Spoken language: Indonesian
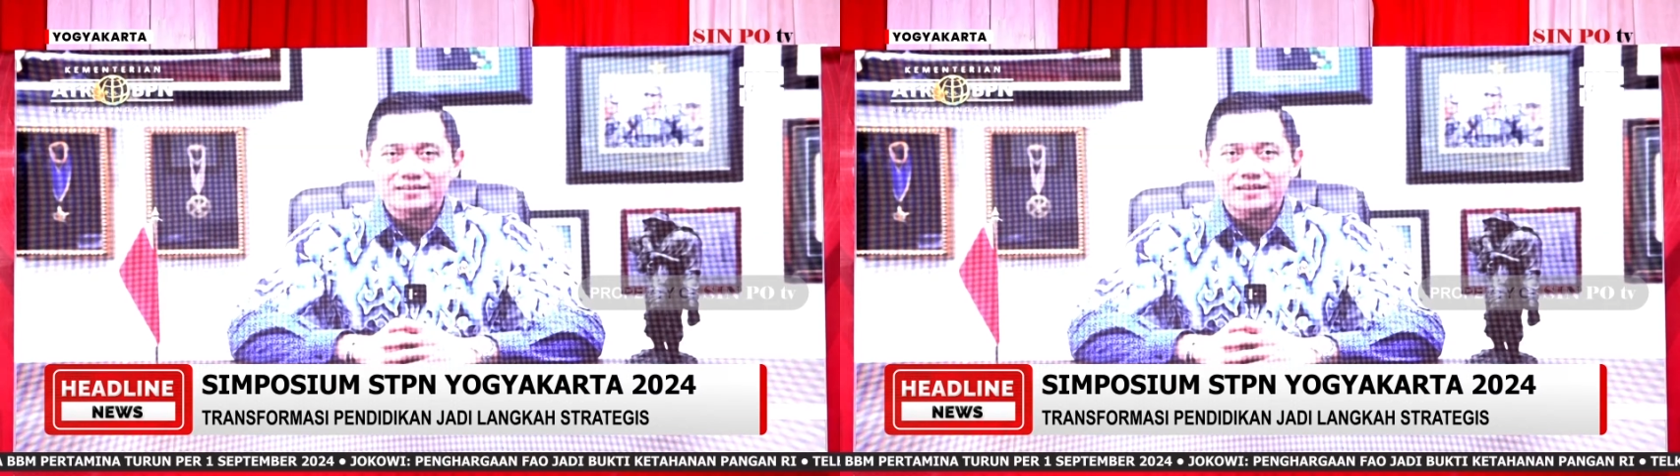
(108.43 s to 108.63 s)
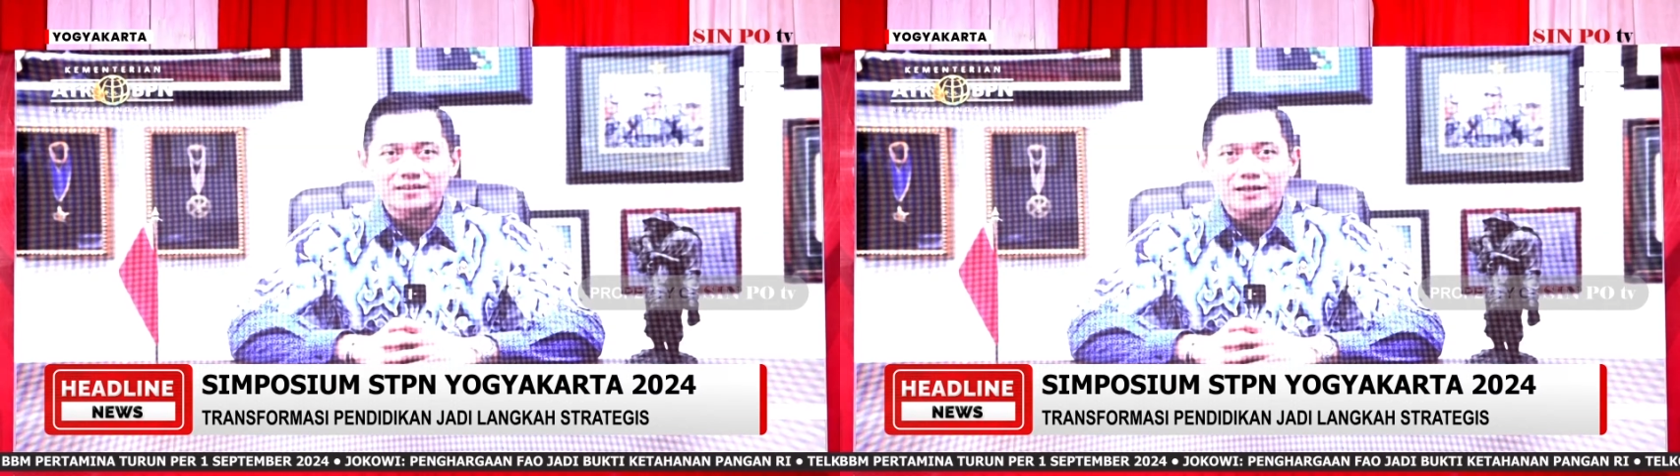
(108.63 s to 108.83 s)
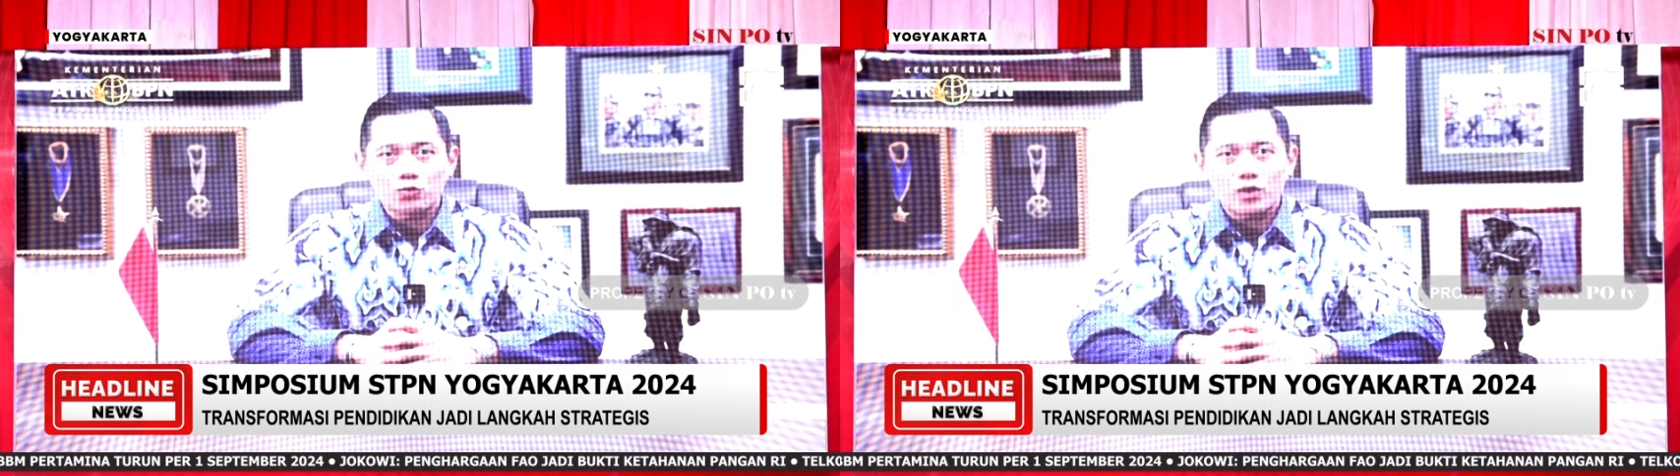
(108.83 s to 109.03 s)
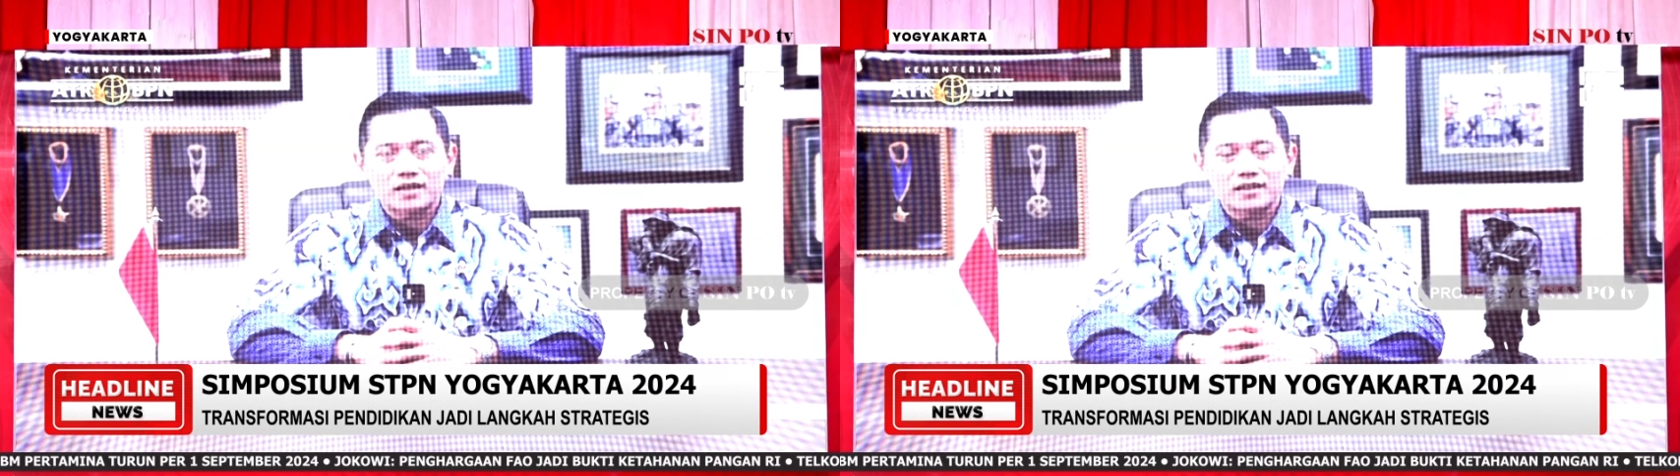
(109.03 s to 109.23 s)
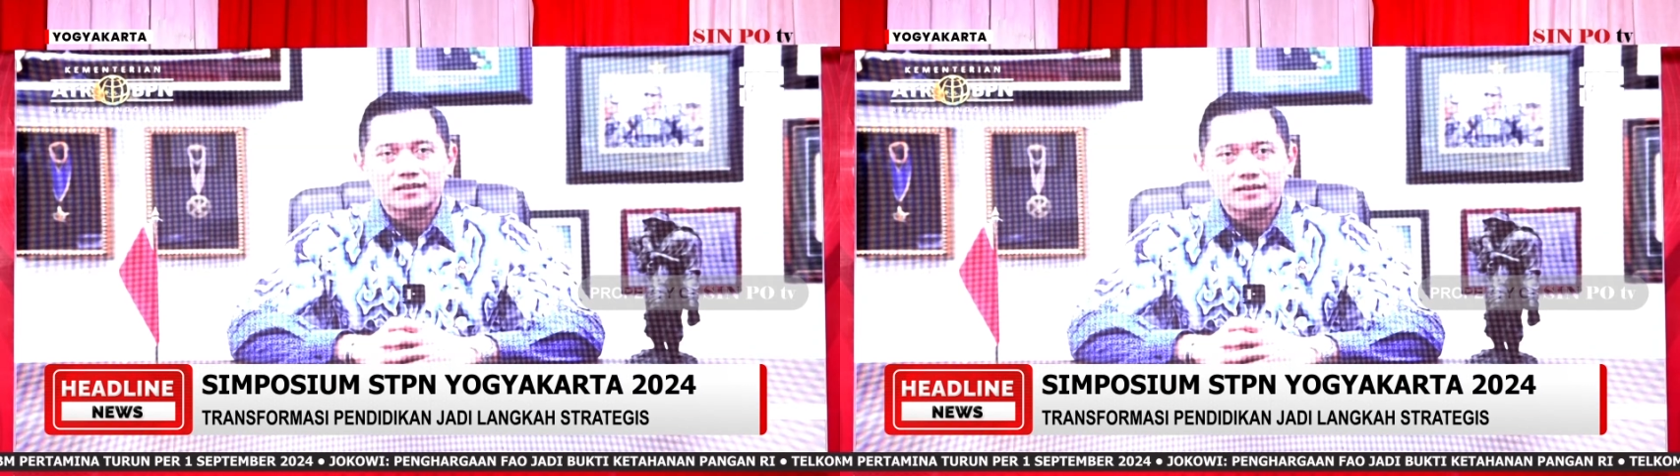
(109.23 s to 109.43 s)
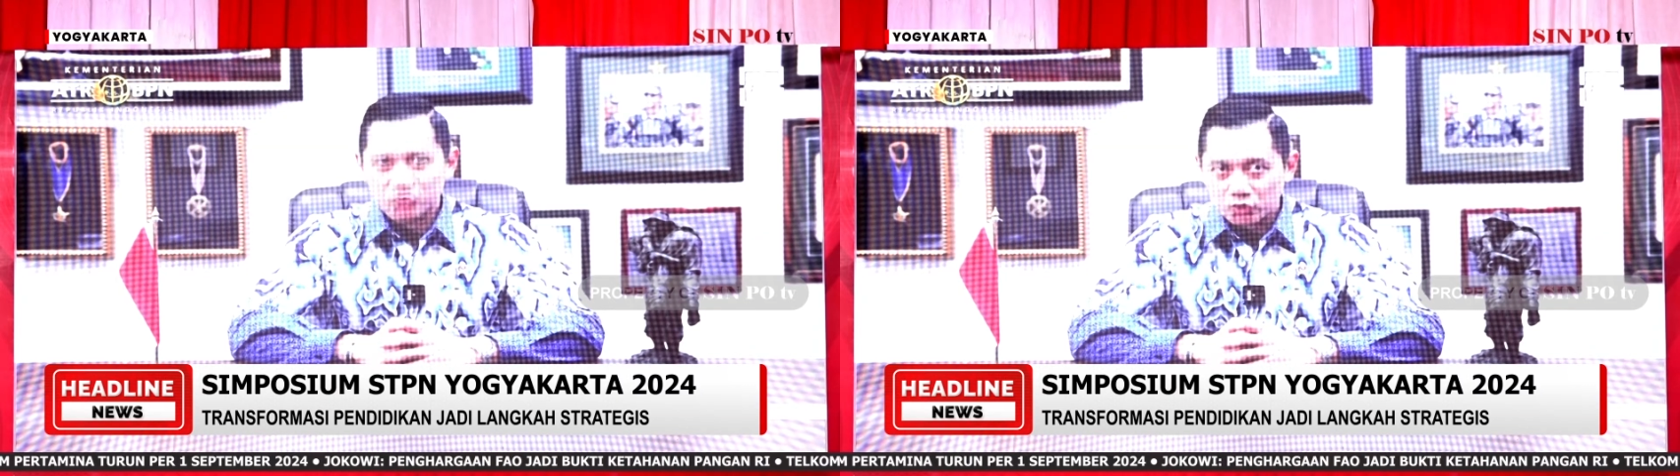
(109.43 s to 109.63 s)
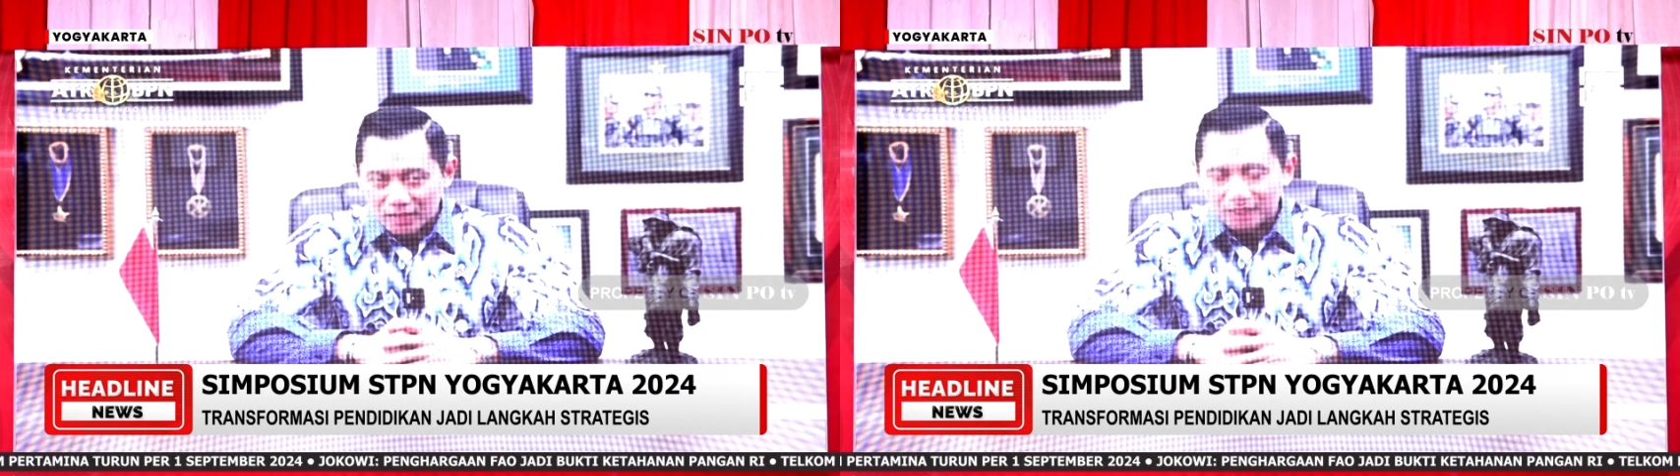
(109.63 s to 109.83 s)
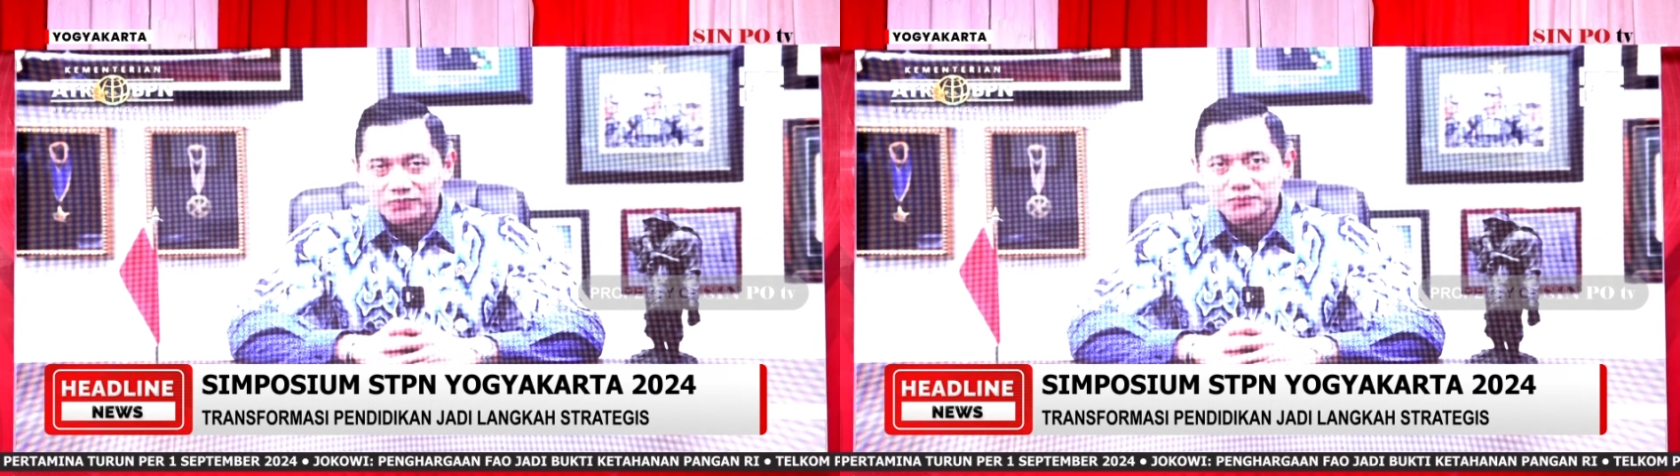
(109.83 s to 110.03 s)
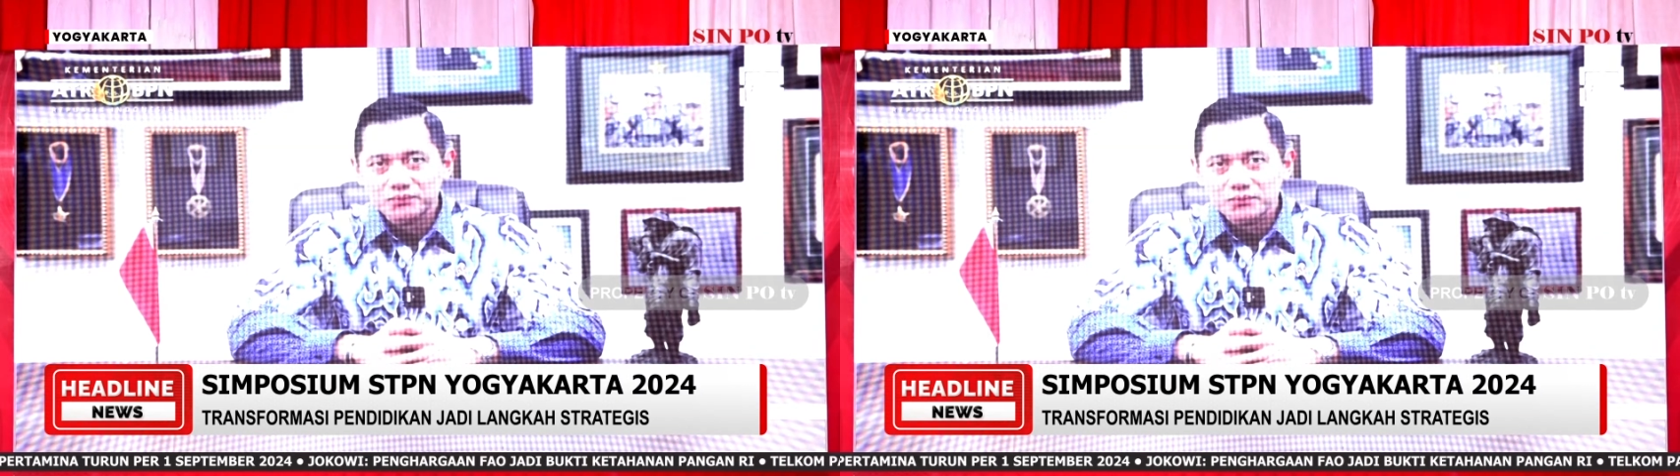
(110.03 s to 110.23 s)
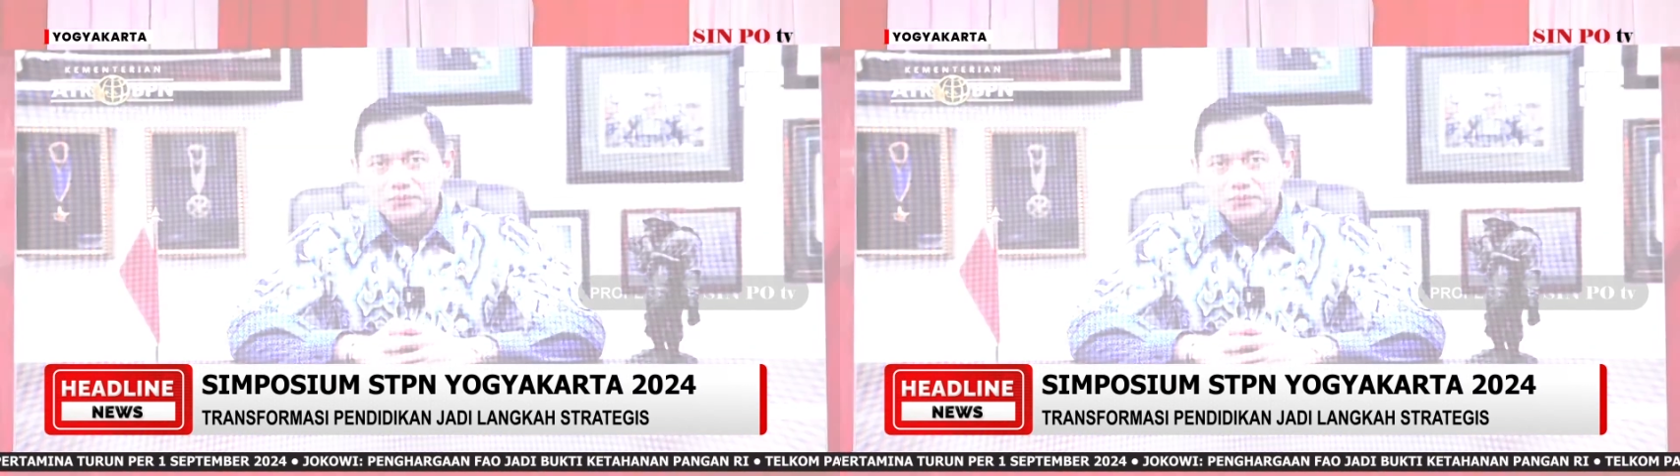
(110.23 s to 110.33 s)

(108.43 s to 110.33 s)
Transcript: dan tata ruang nasional.